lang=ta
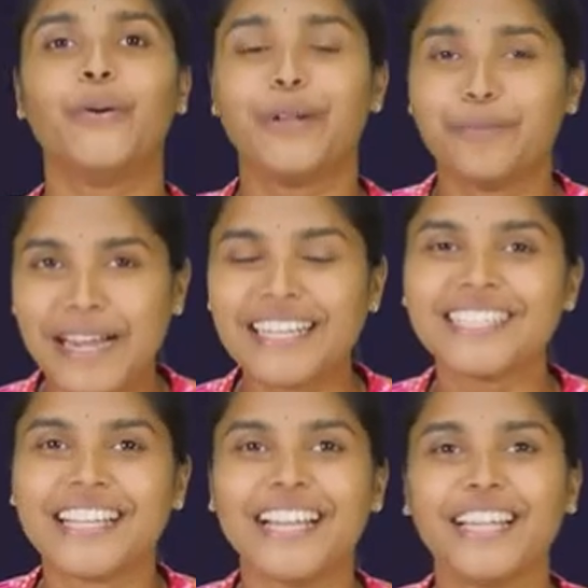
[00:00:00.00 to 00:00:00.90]
ஒரு
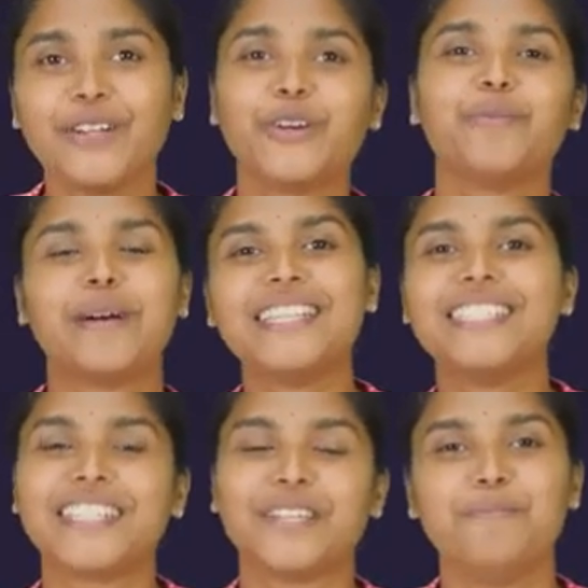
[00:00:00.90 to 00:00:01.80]
மனுஷன் இன்னொரு
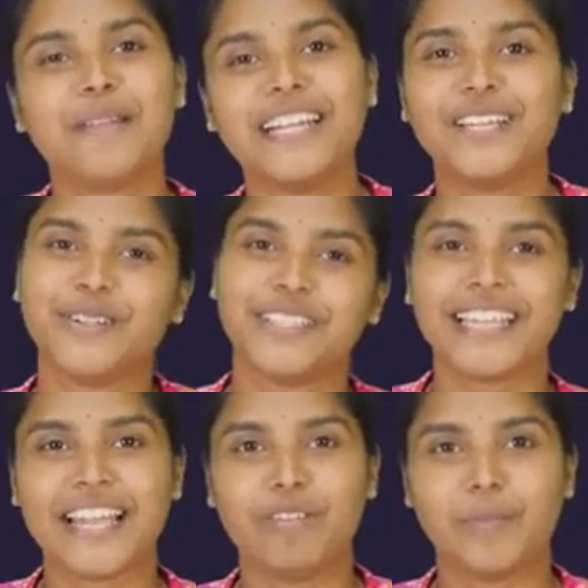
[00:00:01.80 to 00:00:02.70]
மனுஷனுக்கு பிளட் கொடுத்து
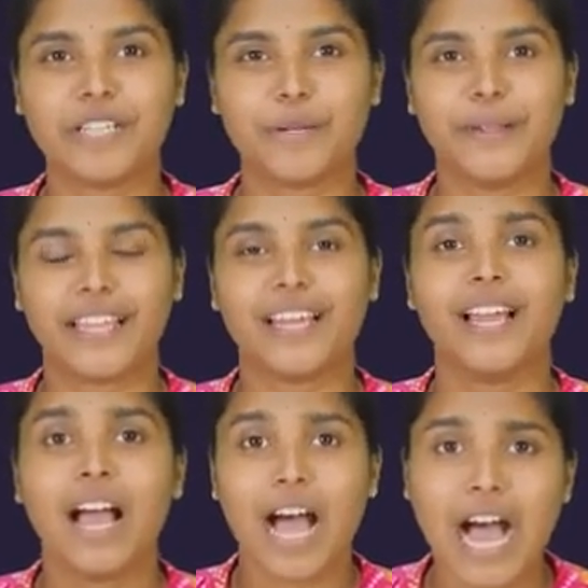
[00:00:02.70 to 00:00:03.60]
கேள்விப்பட்டிருப்பீங்க
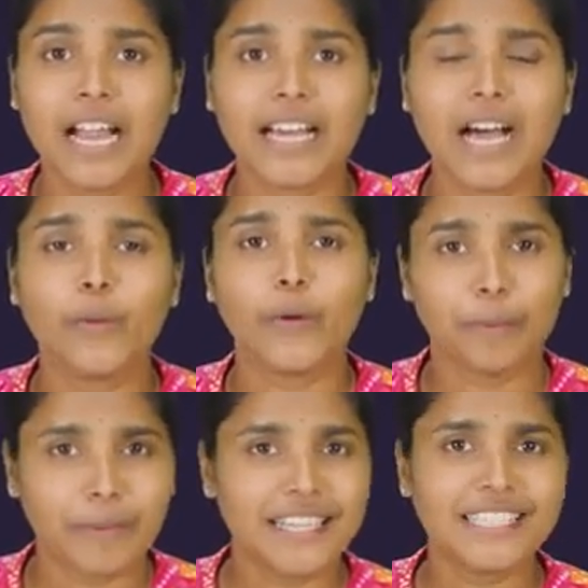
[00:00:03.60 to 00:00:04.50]
ஆனால் ஒரு
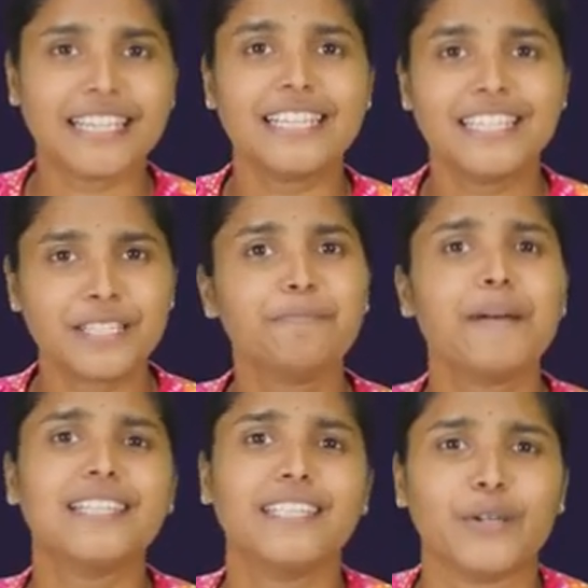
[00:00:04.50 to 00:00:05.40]
மனுஷன்
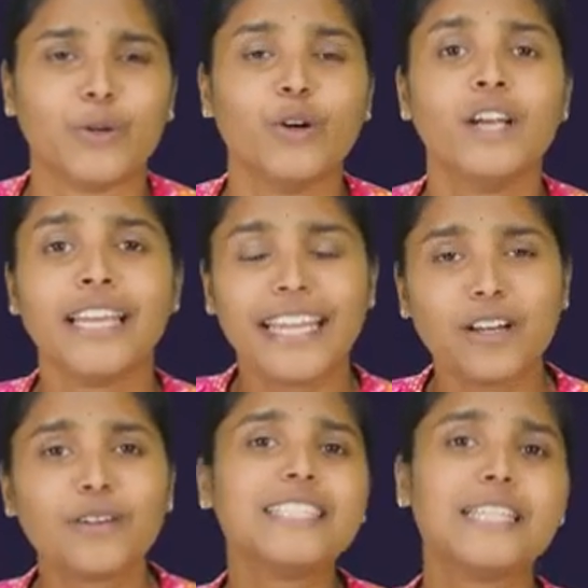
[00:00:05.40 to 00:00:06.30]
சிம்பான்சிக்கோ
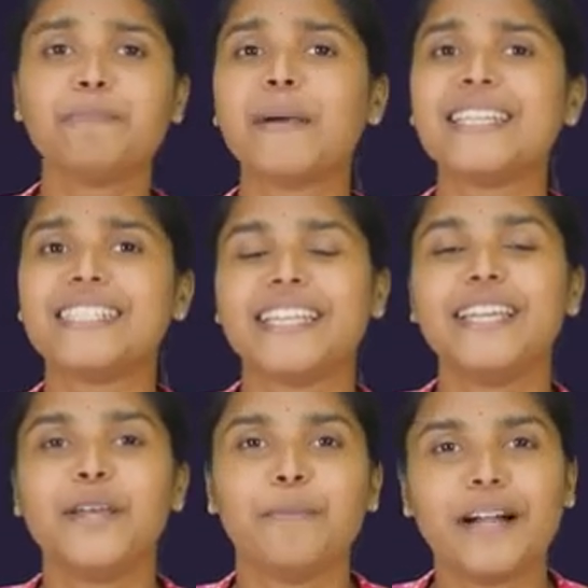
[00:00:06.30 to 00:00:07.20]
இல்லை ஒரு சிம்பான்சி
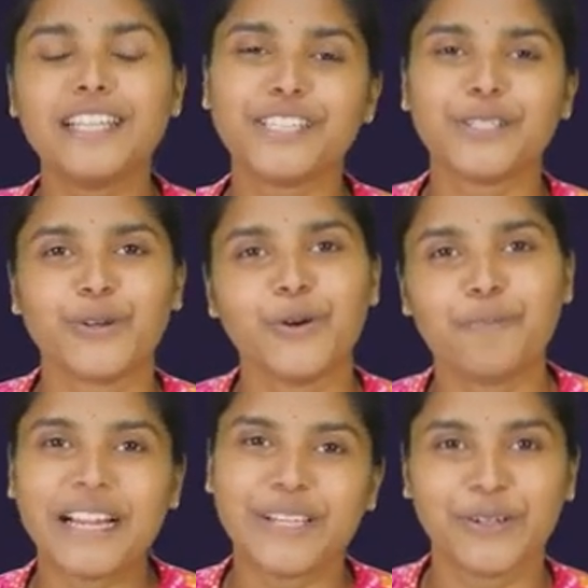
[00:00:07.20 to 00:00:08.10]
மனுஷனுக்கோ
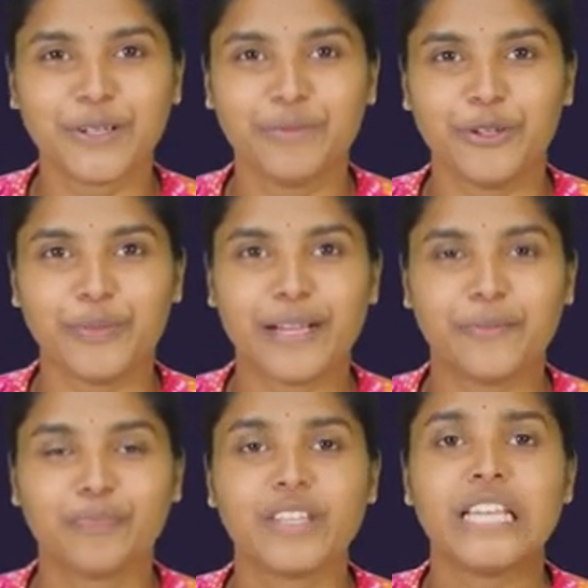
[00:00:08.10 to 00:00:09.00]
பிளட் கொடுக்க முடியுமா
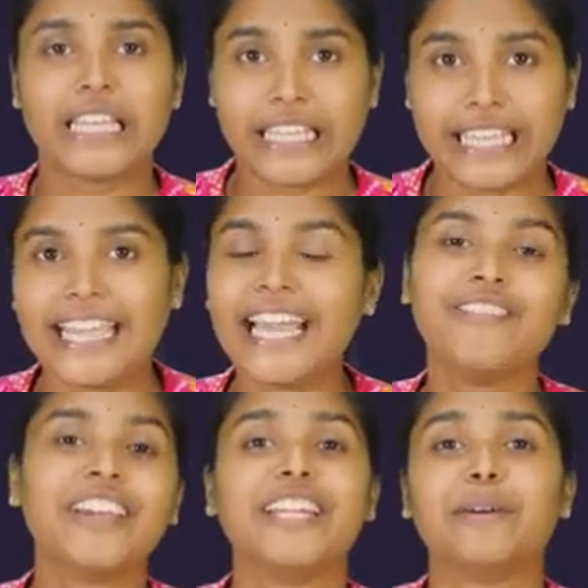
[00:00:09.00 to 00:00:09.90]
இந்த
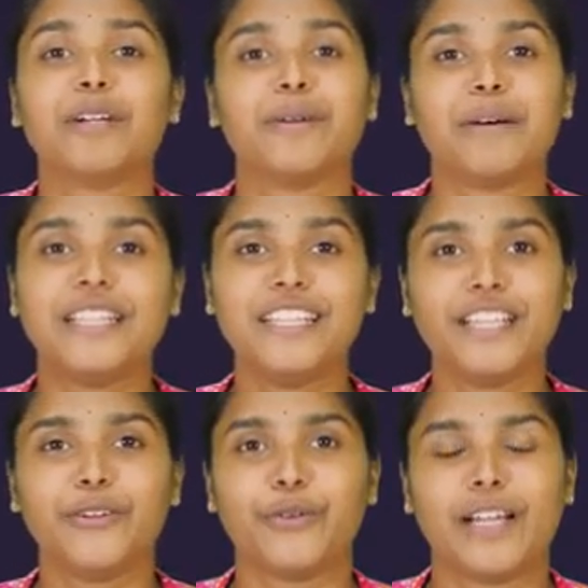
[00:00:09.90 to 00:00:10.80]
கேள்விக்கு நமக்கு பதில்
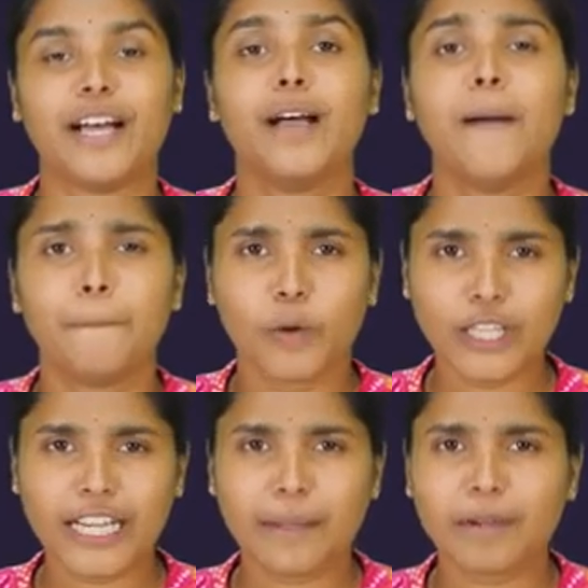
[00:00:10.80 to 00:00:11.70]
தெரியணும்னா
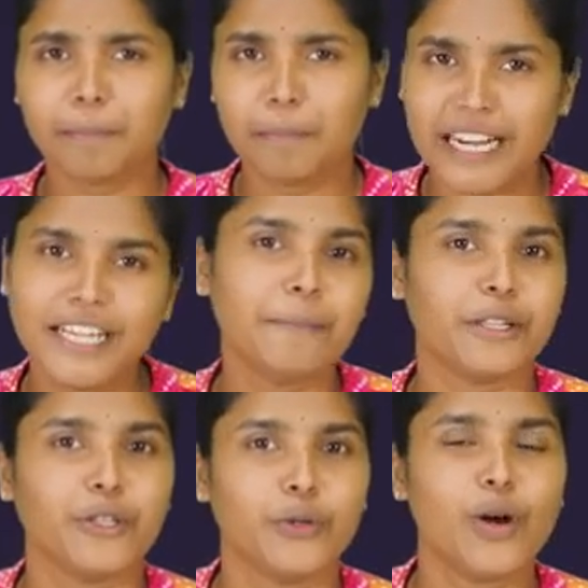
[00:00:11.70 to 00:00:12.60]
முதல்ல நமக்கு பிளட்டை
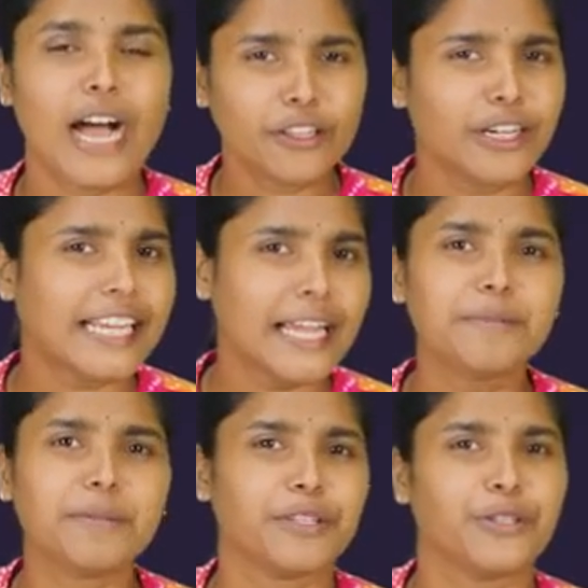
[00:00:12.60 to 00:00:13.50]
பற்றியும் அதோட
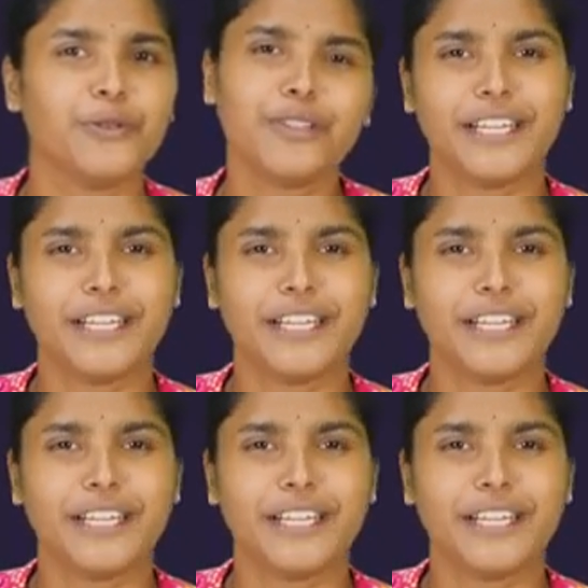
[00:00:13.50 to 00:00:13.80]
டைப்ஸை பற்றியும்